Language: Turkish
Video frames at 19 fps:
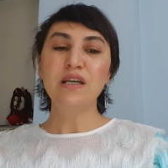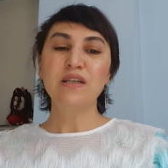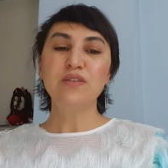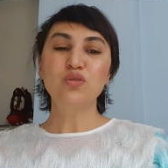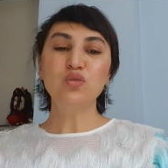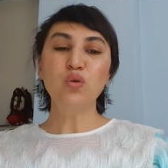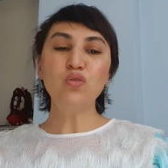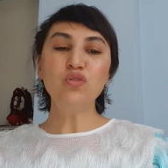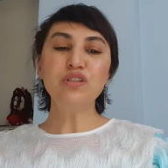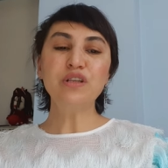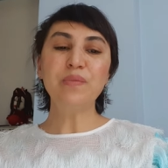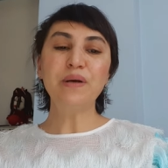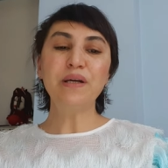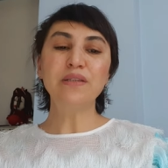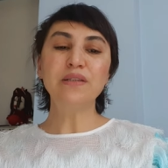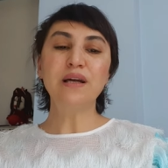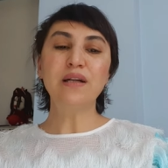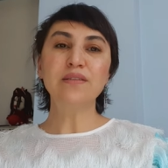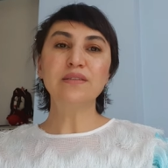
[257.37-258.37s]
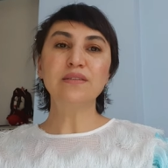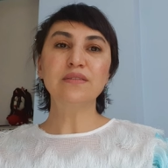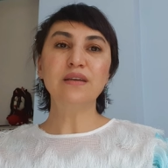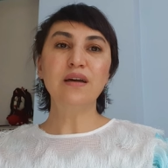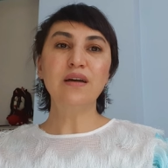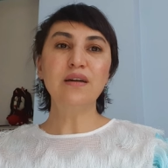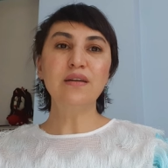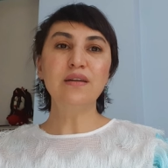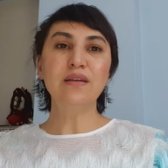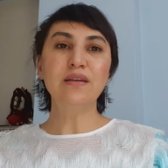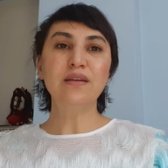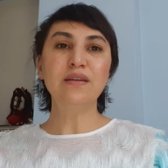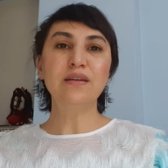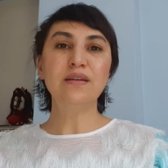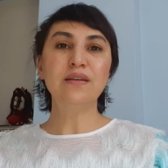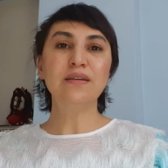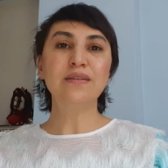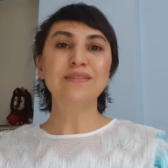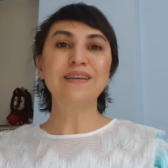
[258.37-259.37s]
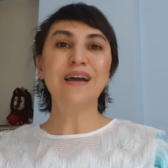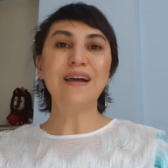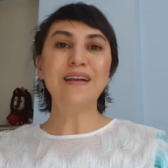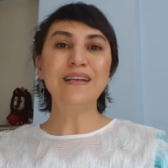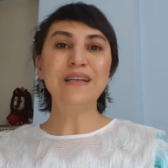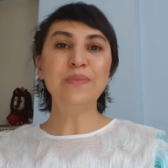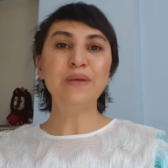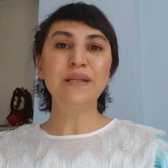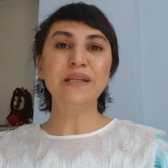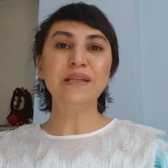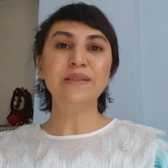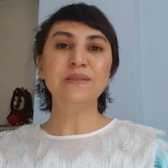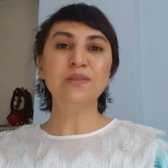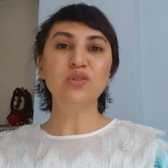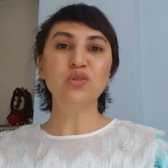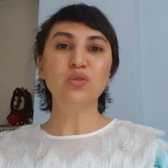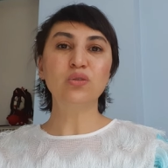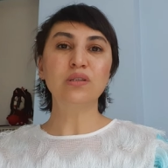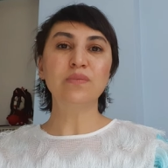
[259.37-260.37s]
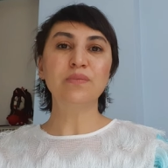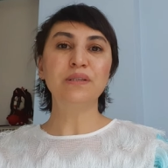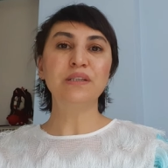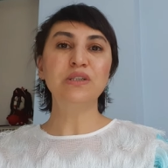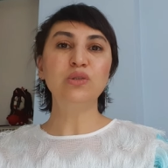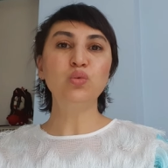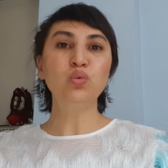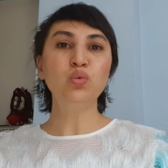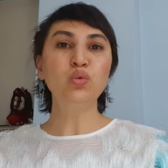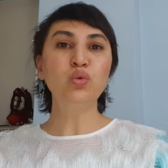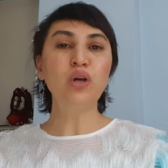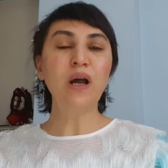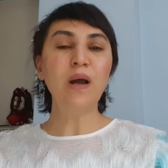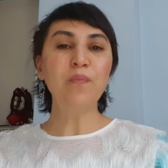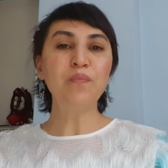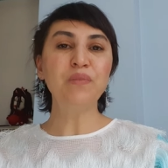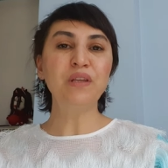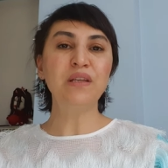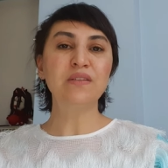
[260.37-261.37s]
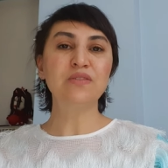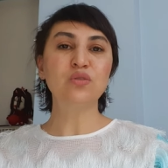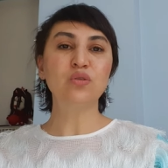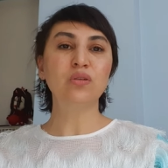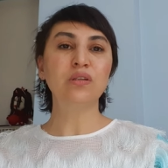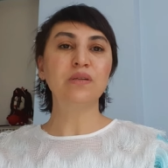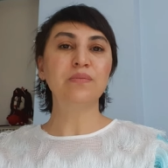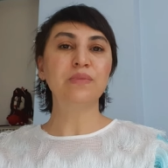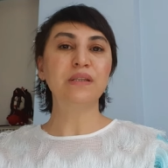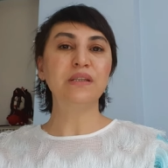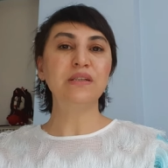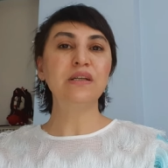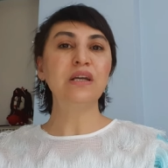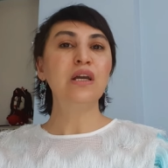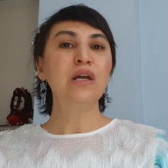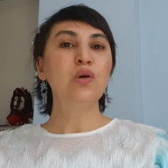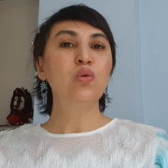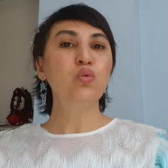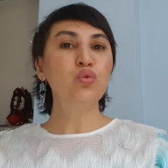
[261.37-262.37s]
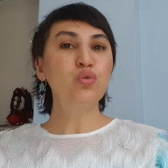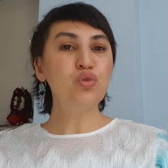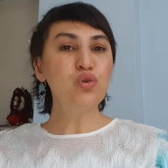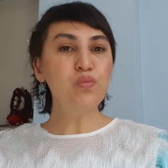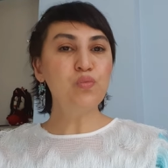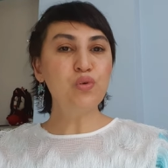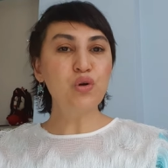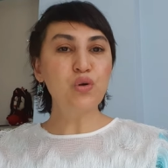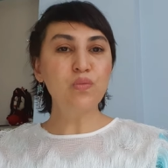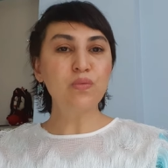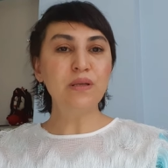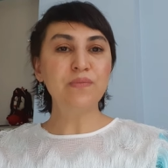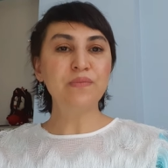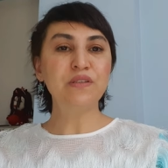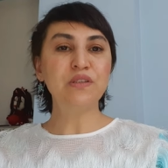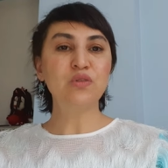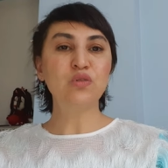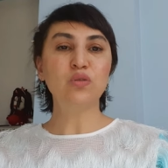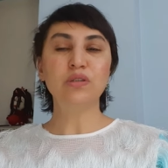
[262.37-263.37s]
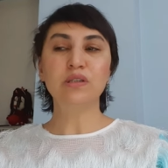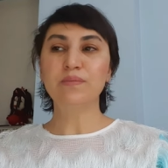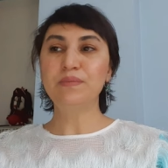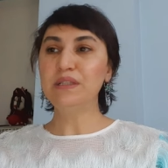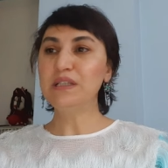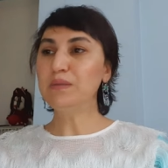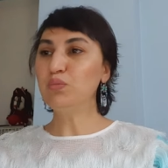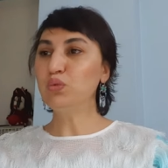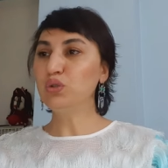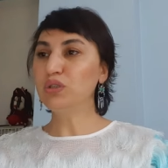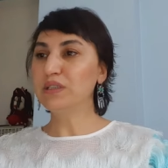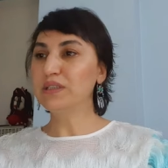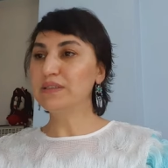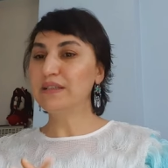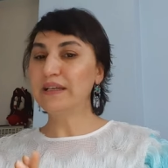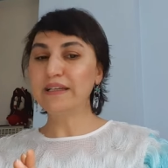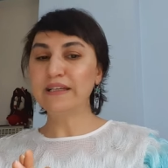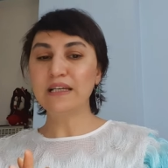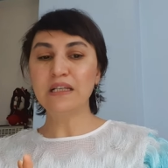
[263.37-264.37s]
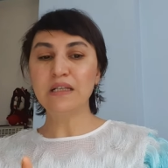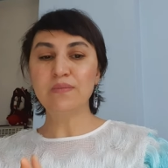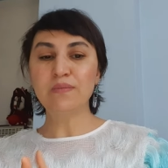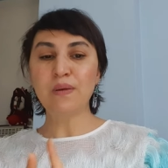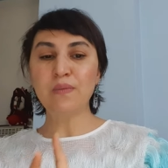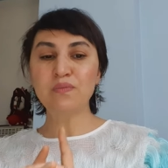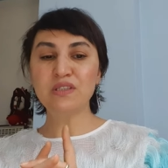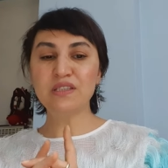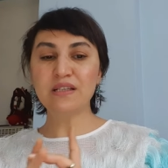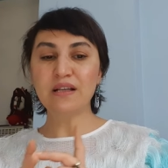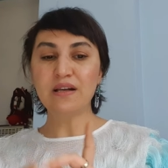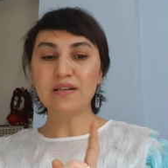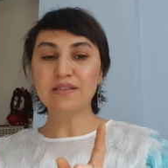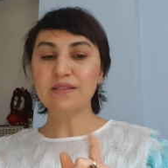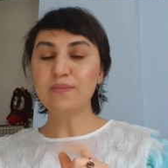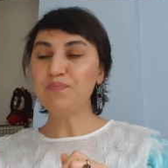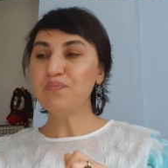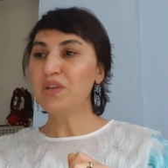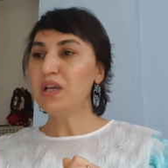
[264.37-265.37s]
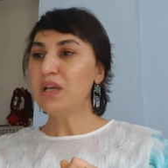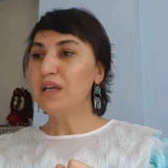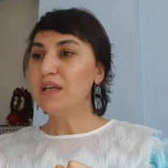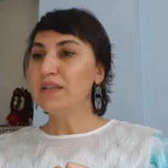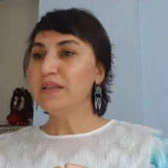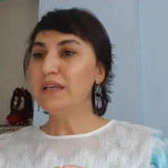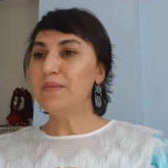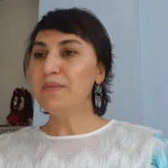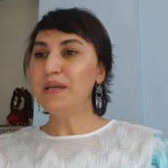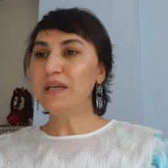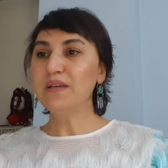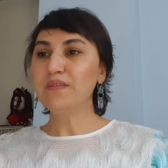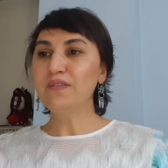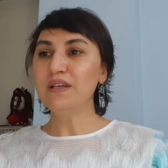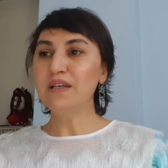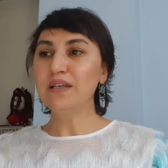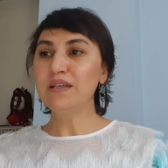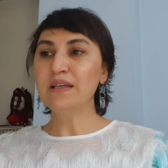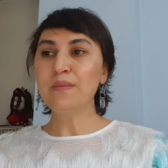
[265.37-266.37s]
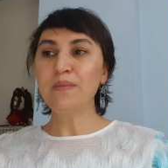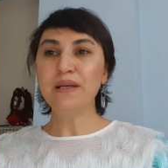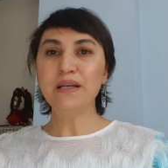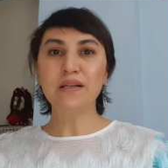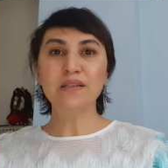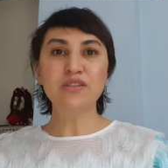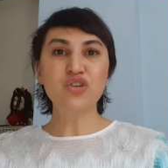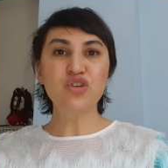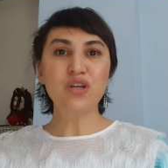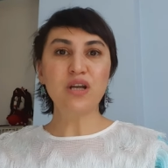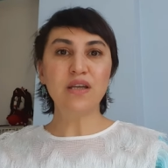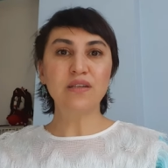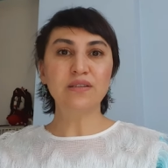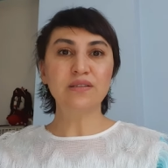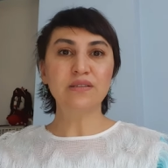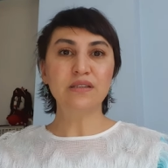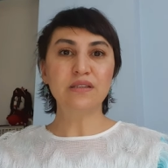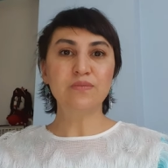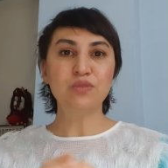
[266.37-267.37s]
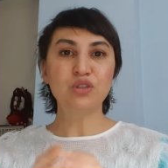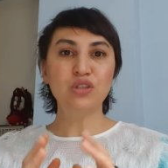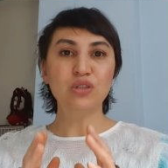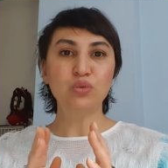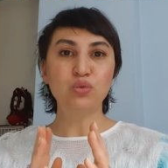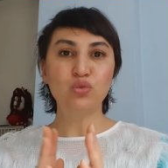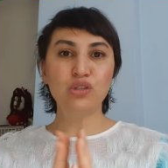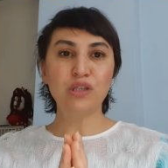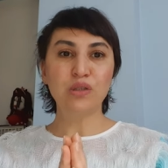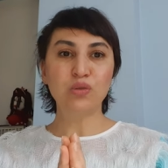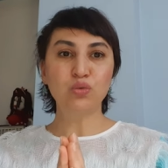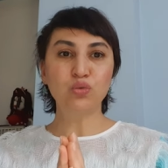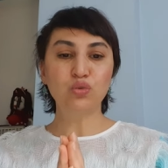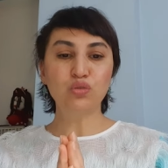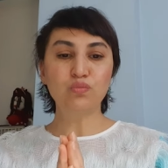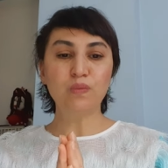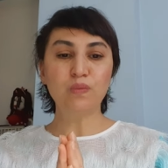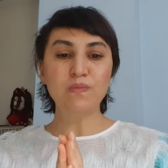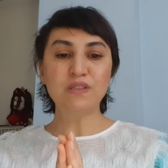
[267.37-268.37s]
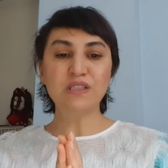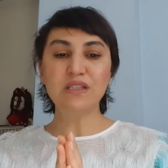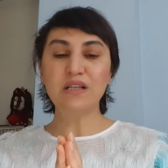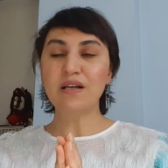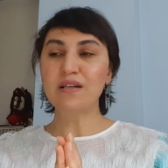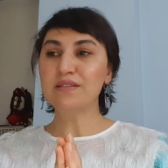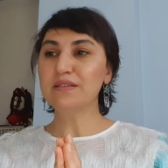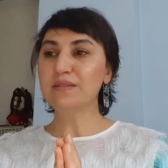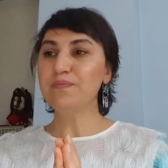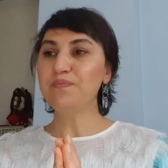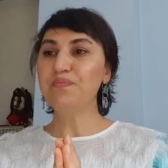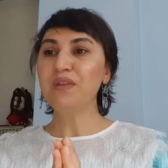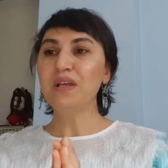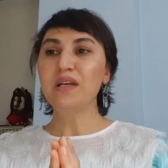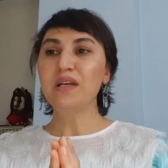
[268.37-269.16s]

son zamanlarda da e, terlemeleriniz olabilir, uyku apneniz olabilir, uyku probleminiz olabilir. Bunları dengelememiz lazım. Yemek ve yemek alışkanlıklarımızı düzene oturtmamız lazım.